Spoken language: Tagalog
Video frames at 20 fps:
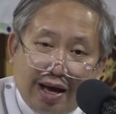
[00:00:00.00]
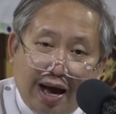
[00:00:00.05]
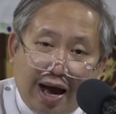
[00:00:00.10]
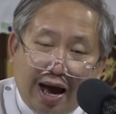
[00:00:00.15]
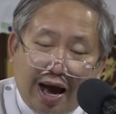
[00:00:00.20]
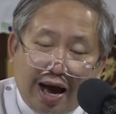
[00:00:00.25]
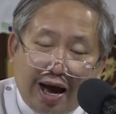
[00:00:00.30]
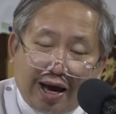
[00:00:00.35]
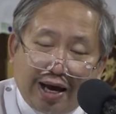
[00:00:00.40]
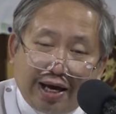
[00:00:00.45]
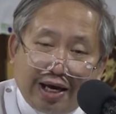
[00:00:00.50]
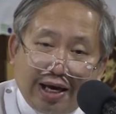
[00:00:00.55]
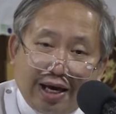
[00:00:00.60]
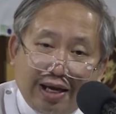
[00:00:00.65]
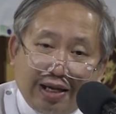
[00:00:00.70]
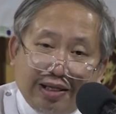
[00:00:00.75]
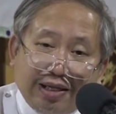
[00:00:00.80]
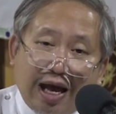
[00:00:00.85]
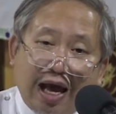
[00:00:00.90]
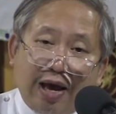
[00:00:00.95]
ay
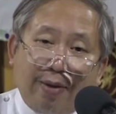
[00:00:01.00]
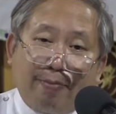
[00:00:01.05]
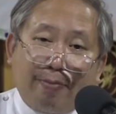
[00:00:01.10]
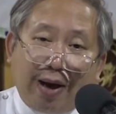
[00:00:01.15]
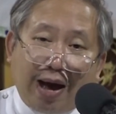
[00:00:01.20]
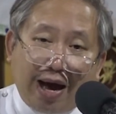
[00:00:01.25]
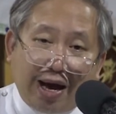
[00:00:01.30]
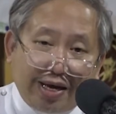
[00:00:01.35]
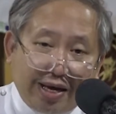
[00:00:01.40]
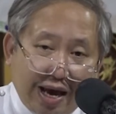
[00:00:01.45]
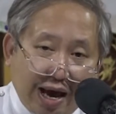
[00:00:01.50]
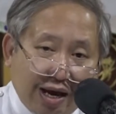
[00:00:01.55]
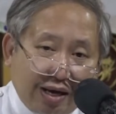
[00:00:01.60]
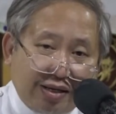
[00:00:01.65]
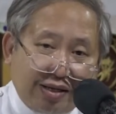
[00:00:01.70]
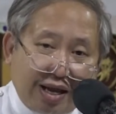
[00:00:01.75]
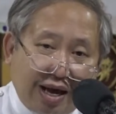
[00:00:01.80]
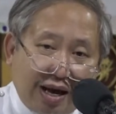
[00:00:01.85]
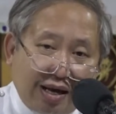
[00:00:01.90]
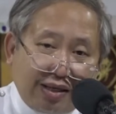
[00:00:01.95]
naipahayag
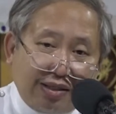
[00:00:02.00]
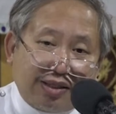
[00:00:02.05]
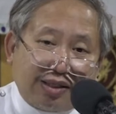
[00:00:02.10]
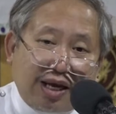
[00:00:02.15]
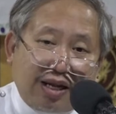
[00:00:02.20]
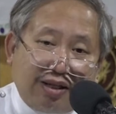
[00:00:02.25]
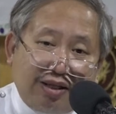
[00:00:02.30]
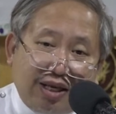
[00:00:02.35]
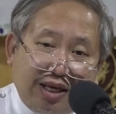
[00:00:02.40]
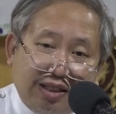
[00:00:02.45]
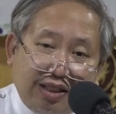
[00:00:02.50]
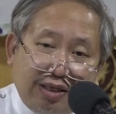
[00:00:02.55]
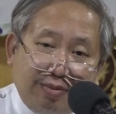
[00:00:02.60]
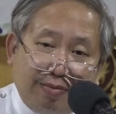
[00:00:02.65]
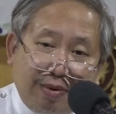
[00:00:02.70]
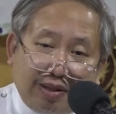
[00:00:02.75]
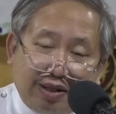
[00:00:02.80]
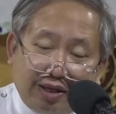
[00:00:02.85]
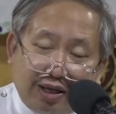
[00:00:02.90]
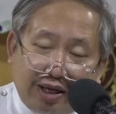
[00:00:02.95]
ng
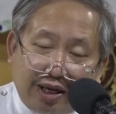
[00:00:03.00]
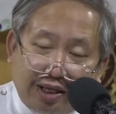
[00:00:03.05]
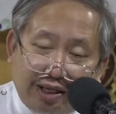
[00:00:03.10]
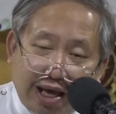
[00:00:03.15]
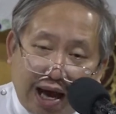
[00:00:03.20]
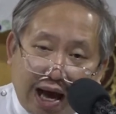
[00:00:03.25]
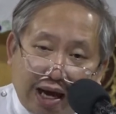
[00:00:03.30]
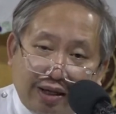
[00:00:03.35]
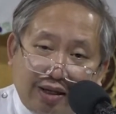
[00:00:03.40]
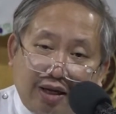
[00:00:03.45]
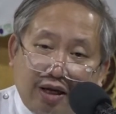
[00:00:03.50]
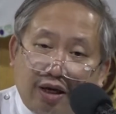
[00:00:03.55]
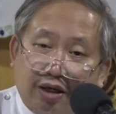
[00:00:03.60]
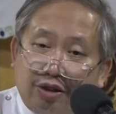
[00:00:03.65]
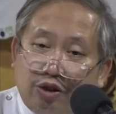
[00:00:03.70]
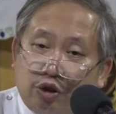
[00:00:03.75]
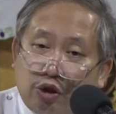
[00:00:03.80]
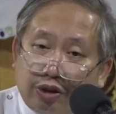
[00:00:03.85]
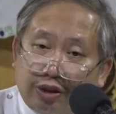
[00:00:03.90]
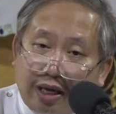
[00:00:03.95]
Santissima Trinidad,
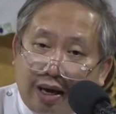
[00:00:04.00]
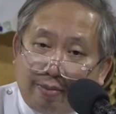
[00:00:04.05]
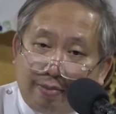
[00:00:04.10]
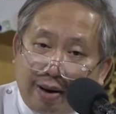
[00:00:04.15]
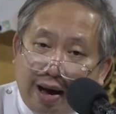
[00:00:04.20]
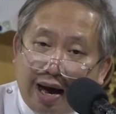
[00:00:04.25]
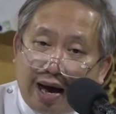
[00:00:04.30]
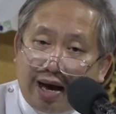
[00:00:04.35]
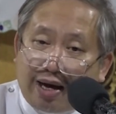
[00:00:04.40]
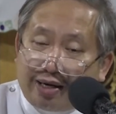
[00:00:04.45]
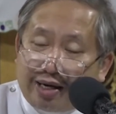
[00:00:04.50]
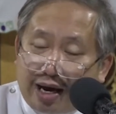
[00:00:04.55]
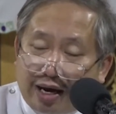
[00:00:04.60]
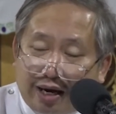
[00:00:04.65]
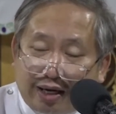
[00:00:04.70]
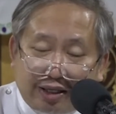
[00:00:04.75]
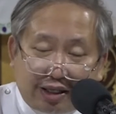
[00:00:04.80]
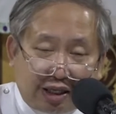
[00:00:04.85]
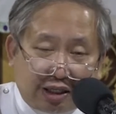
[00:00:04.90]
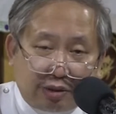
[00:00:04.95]
Diyos Ama, Anak
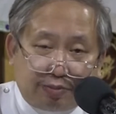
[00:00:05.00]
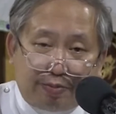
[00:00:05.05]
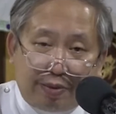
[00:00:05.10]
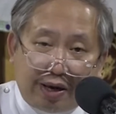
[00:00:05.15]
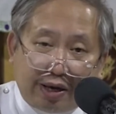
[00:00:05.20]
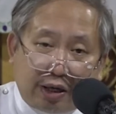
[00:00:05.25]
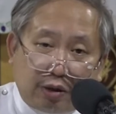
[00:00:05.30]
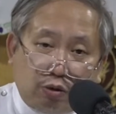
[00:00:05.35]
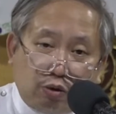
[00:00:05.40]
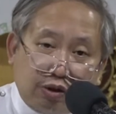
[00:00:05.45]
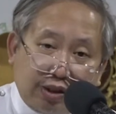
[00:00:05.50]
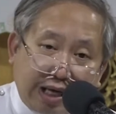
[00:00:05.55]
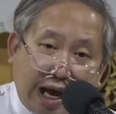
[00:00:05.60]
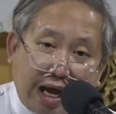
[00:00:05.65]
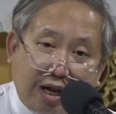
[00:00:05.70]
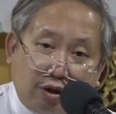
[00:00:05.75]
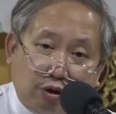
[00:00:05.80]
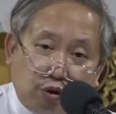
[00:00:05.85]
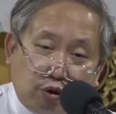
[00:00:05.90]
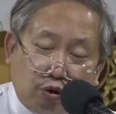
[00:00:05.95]
at Espiritu
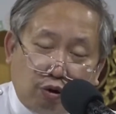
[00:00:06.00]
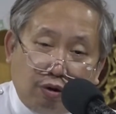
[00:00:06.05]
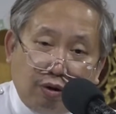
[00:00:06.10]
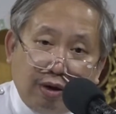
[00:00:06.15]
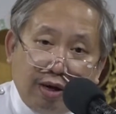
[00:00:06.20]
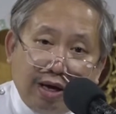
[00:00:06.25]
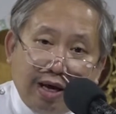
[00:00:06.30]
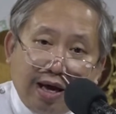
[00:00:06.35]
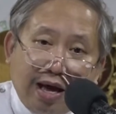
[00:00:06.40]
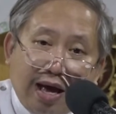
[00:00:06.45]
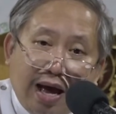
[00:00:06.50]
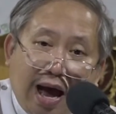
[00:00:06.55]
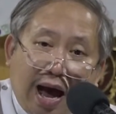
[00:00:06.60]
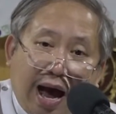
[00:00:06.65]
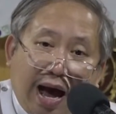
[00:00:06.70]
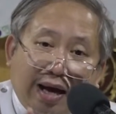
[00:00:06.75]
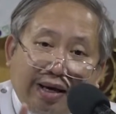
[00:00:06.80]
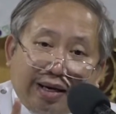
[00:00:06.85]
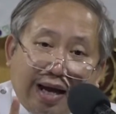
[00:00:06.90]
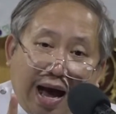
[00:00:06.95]
Santo,
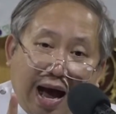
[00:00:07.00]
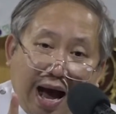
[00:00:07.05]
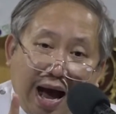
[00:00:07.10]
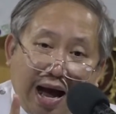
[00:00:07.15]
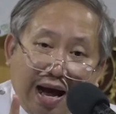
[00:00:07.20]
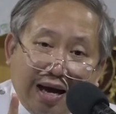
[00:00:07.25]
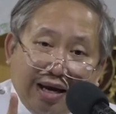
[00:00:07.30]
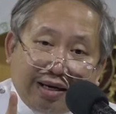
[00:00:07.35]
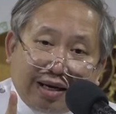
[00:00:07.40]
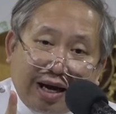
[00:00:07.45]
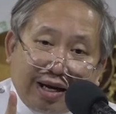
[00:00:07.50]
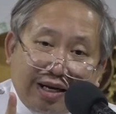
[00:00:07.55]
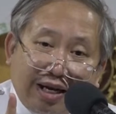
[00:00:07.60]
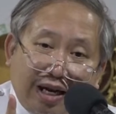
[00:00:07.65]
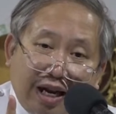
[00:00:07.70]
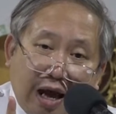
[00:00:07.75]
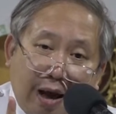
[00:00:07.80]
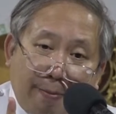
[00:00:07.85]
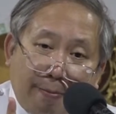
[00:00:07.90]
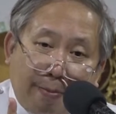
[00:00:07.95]
ang
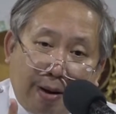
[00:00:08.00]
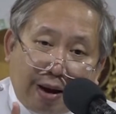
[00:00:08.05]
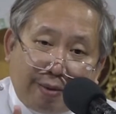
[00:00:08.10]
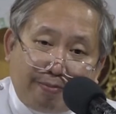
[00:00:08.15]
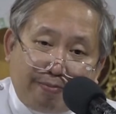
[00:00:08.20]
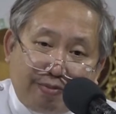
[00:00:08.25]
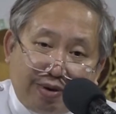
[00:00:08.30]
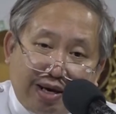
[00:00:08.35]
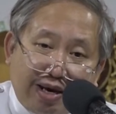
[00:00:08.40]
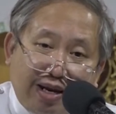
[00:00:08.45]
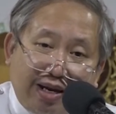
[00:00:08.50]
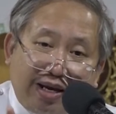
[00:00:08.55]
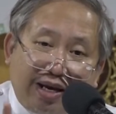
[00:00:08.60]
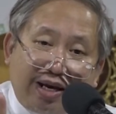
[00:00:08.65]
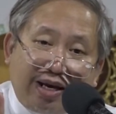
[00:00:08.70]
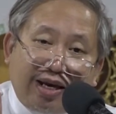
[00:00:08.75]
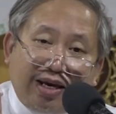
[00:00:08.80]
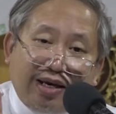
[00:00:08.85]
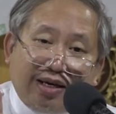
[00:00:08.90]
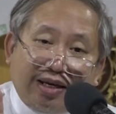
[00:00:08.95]
kanilang
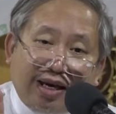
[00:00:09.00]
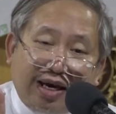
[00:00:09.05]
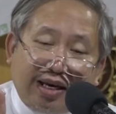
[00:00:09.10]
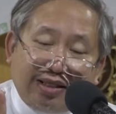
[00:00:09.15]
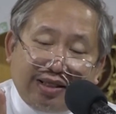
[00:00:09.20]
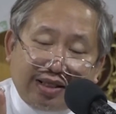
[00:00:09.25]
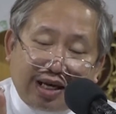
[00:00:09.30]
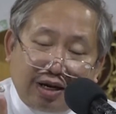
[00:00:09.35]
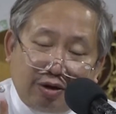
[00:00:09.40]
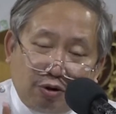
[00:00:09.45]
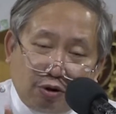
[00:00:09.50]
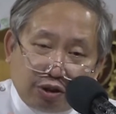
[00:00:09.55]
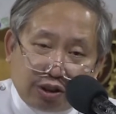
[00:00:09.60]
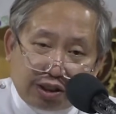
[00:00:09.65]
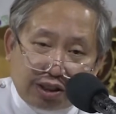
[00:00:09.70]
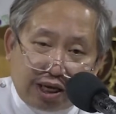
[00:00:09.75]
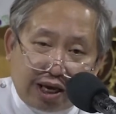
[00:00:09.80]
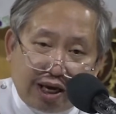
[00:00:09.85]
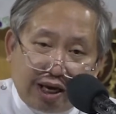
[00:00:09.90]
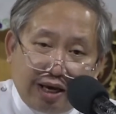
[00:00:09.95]
pagpili kay San
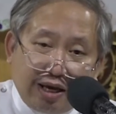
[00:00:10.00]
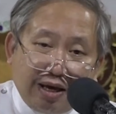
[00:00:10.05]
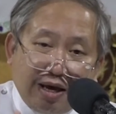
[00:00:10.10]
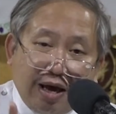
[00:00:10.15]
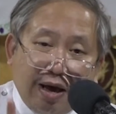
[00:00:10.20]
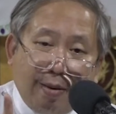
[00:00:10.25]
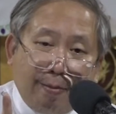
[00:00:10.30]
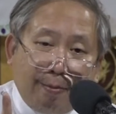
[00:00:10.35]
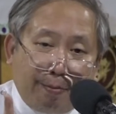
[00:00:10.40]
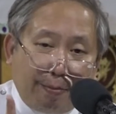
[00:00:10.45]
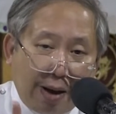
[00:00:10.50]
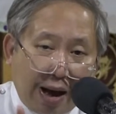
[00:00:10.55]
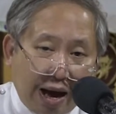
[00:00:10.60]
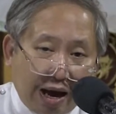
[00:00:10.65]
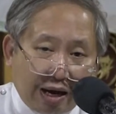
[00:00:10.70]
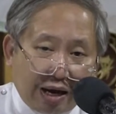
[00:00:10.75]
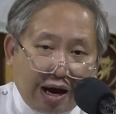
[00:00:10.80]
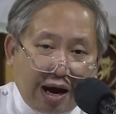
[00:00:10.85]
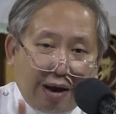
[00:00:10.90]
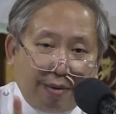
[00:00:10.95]
Jose
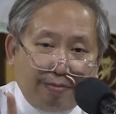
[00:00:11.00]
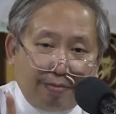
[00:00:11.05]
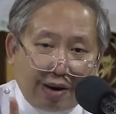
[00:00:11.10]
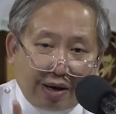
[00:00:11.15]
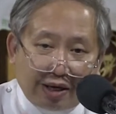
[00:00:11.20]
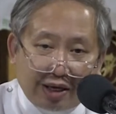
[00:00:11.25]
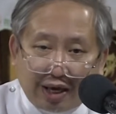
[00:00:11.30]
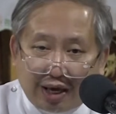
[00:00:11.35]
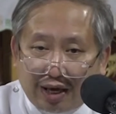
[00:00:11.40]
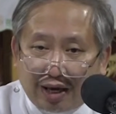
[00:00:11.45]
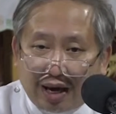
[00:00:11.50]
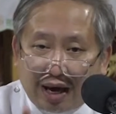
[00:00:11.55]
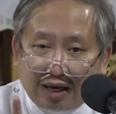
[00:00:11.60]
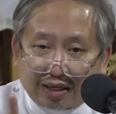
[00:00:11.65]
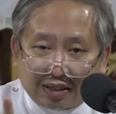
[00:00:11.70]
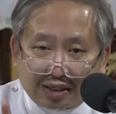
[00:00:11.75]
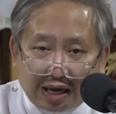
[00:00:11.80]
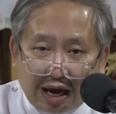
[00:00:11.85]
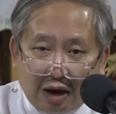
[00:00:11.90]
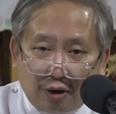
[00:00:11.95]
para maging
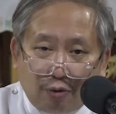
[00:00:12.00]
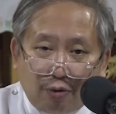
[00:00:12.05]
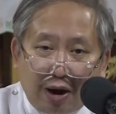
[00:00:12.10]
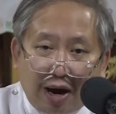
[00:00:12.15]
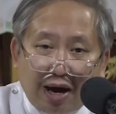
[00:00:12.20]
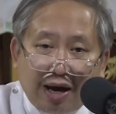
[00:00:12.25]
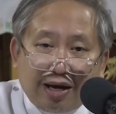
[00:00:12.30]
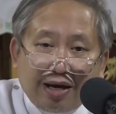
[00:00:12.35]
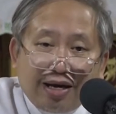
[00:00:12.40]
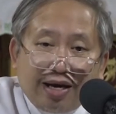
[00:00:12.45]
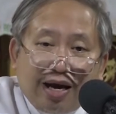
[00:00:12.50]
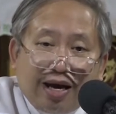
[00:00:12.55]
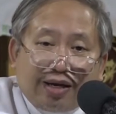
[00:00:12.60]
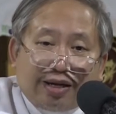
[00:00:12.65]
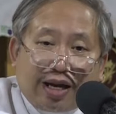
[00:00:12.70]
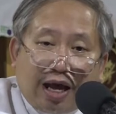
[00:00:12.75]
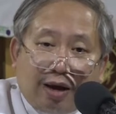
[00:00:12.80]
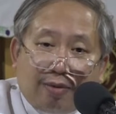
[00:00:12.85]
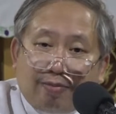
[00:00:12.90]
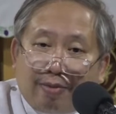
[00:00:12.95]
asawa
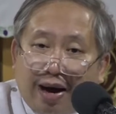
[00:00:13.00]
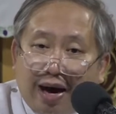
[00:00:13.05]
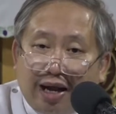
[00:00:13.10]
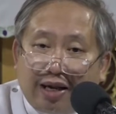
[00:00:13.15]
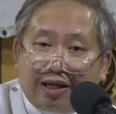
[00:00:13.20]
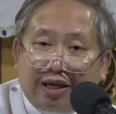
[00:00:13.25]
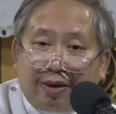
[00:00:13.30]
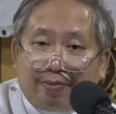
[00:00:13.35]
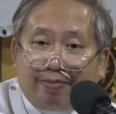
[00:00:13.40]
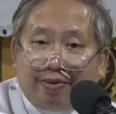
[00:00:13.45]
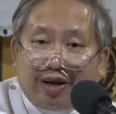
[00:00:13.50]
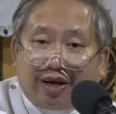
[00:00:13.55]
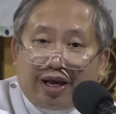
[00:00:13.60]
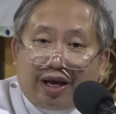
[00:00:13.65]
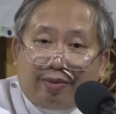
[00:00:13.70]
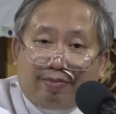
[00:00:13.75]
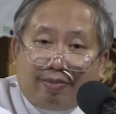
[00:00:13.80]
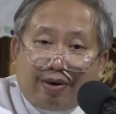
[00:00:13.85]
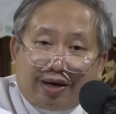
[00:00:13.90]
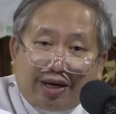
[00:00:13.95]
ng mahal na
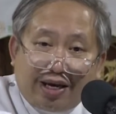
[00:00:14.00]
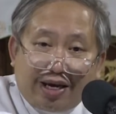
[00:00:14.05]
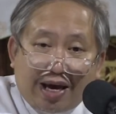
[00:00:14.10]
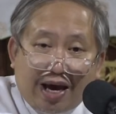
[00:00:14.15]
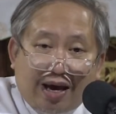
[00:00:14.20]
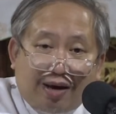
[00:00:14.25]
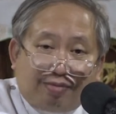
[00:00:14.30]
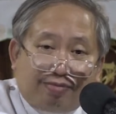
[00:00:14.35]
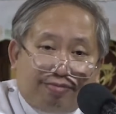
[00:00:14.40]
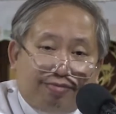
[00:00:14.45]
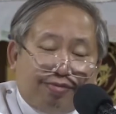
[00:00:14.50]
Birheng Maria.